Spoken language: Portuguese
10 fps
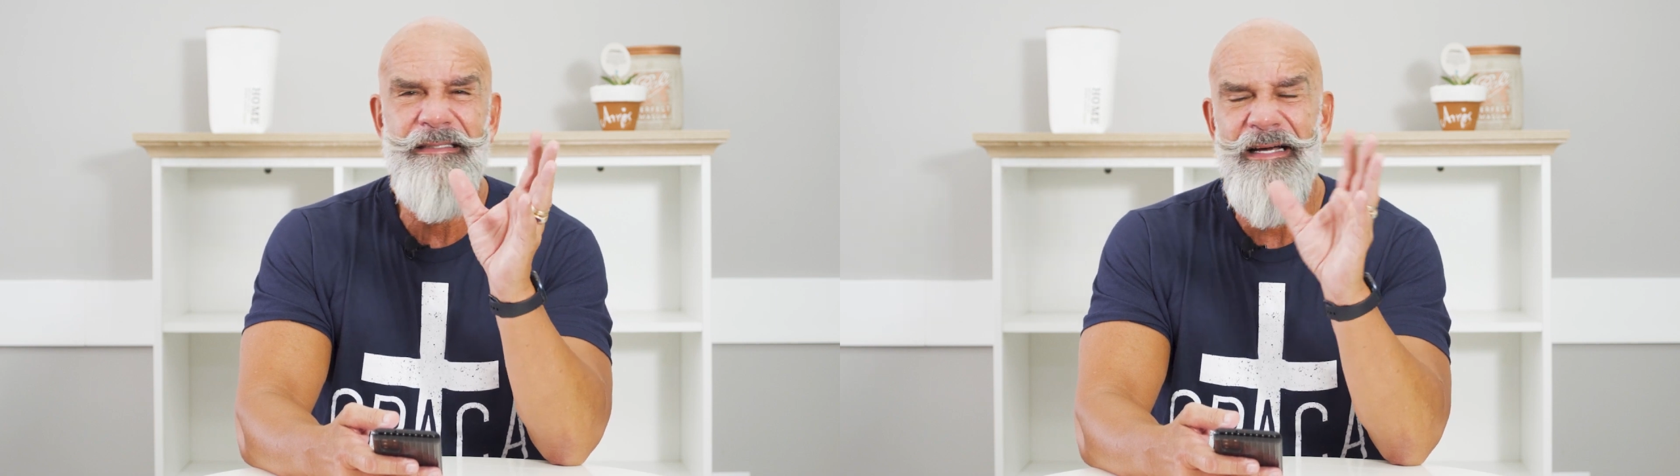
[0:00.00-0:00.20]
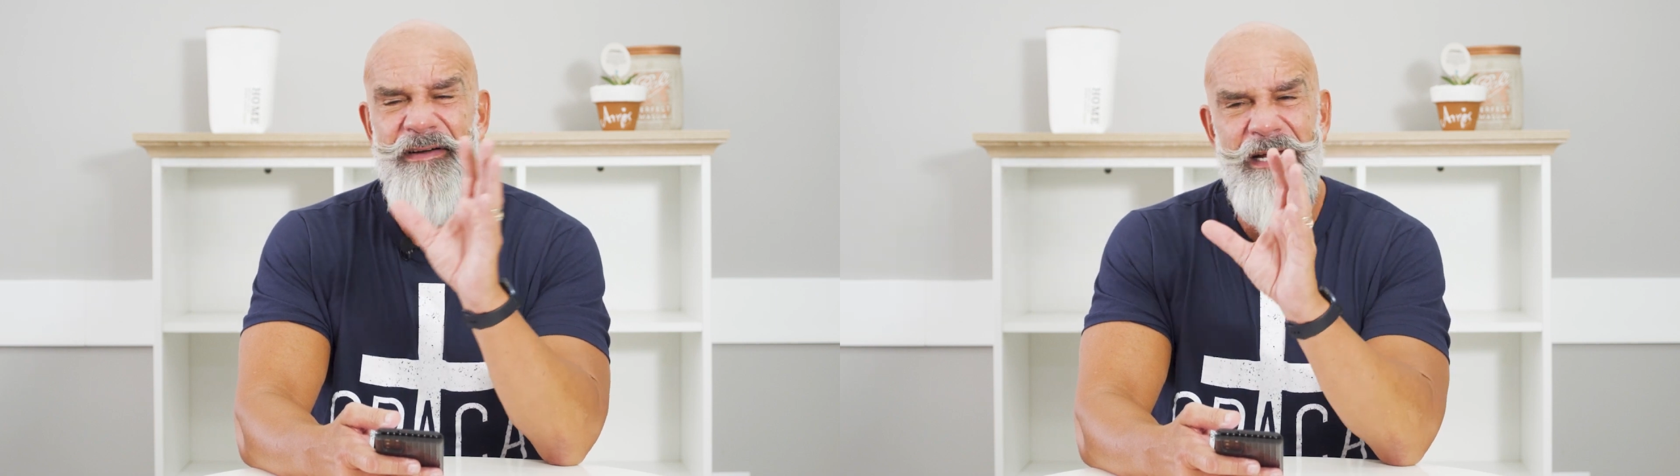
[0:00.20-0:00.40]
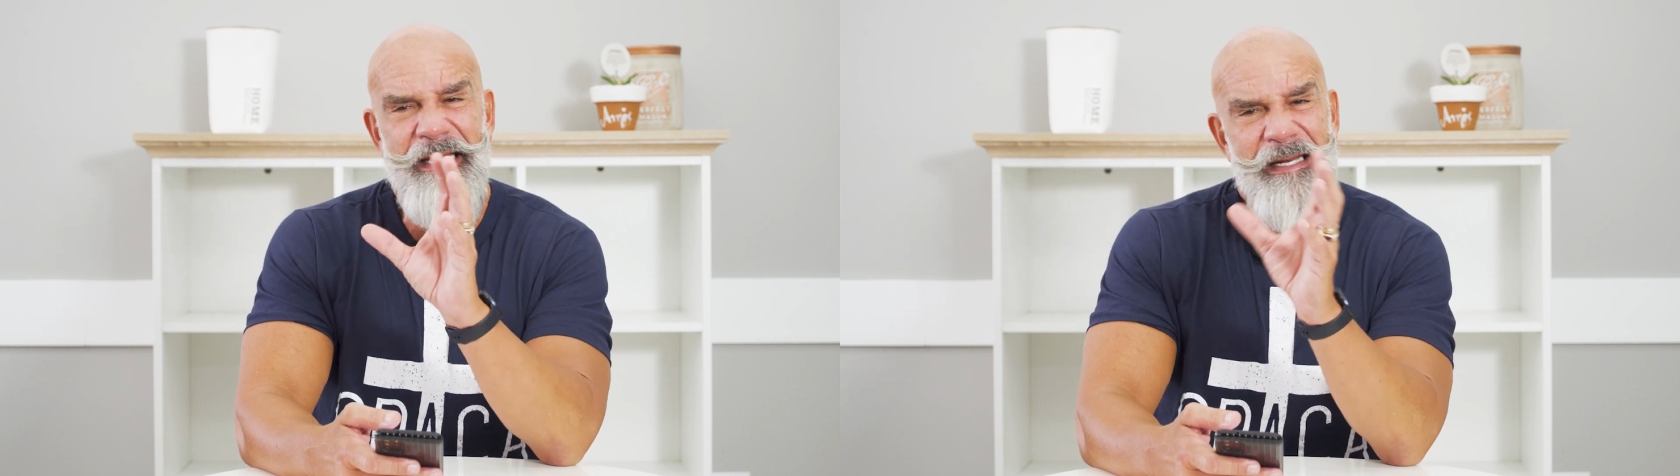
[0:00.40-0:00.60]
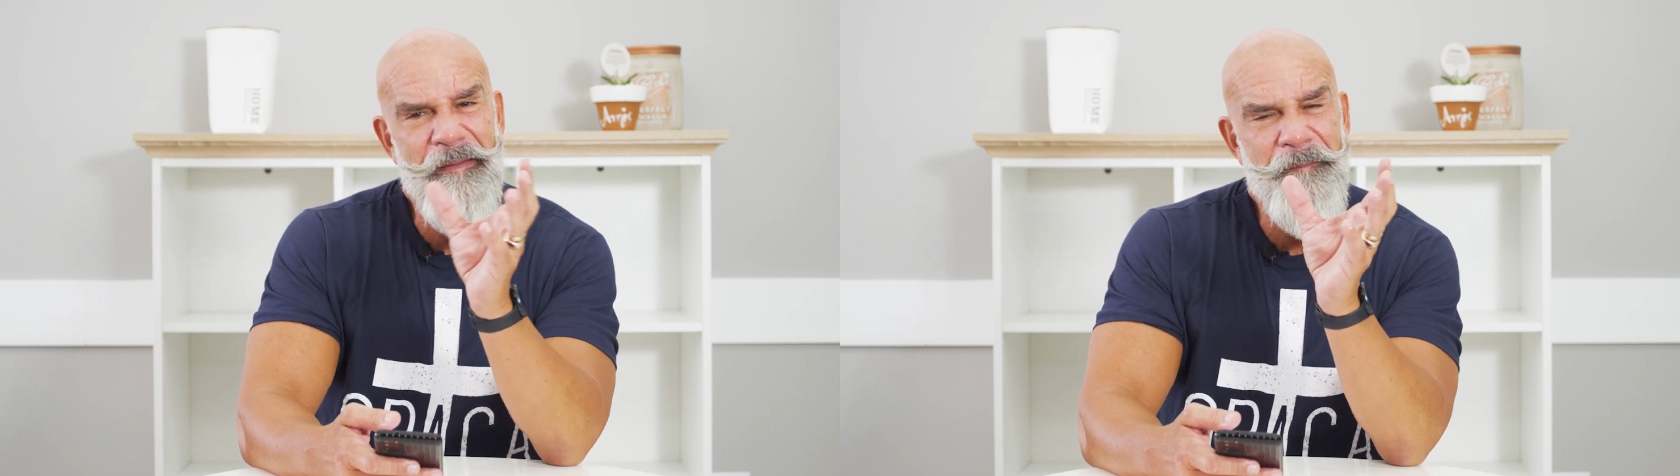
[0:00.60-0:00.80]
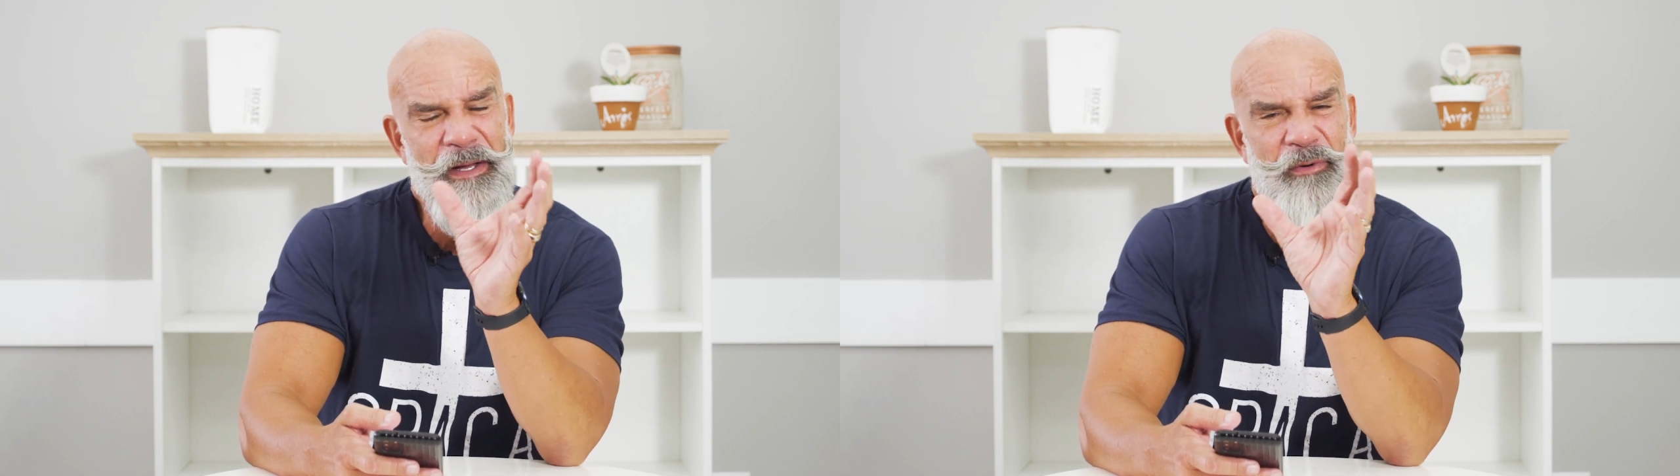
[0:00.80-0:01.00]
estava naquele
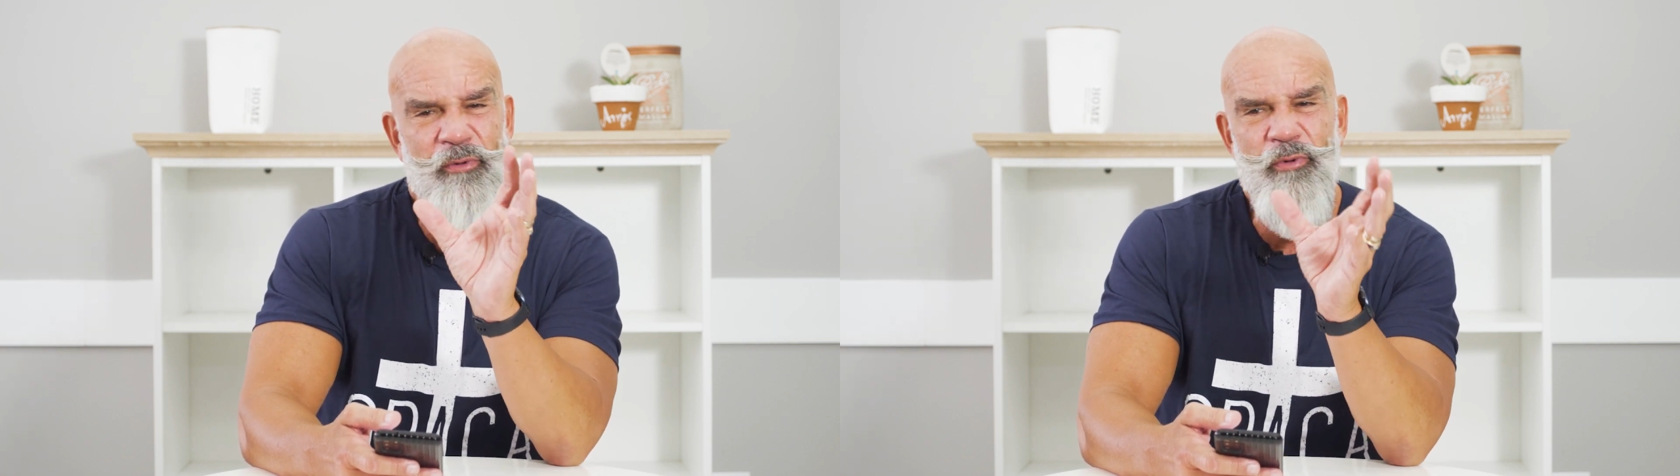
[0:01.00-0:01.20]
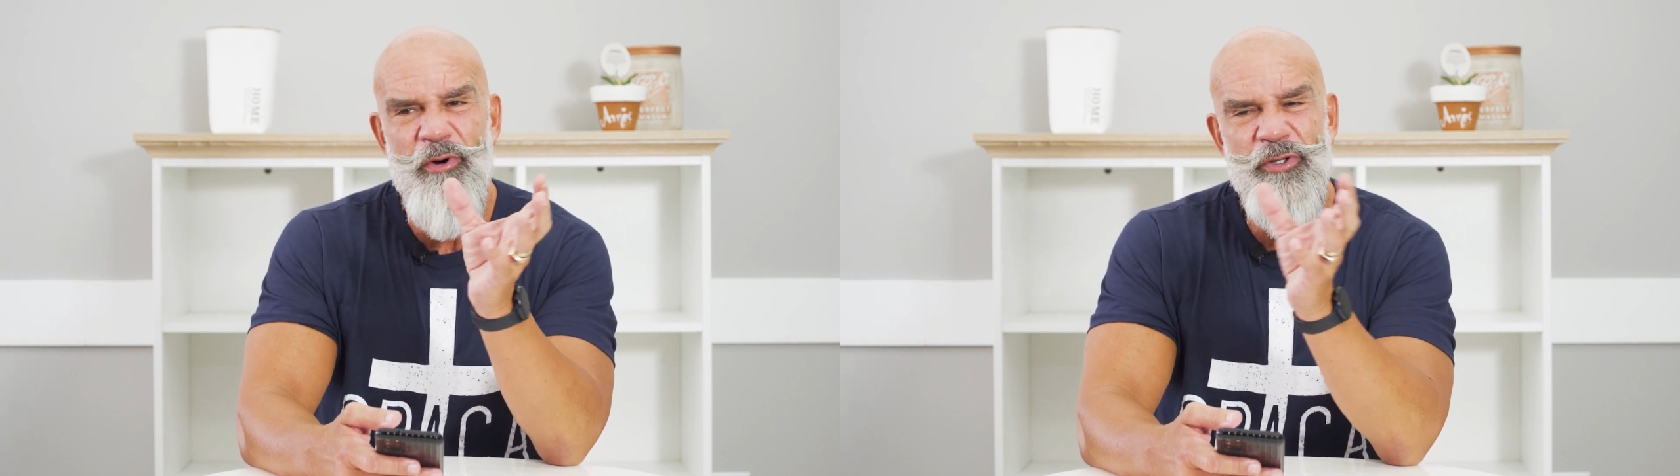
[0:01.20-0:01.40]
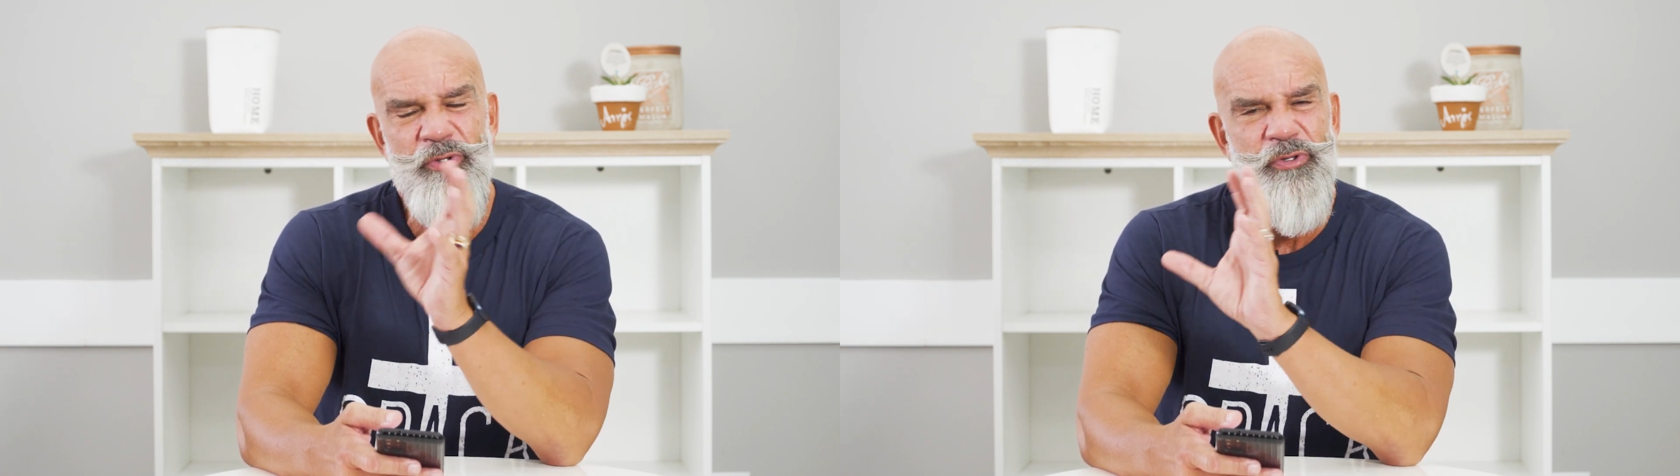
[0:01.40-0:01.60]
percurso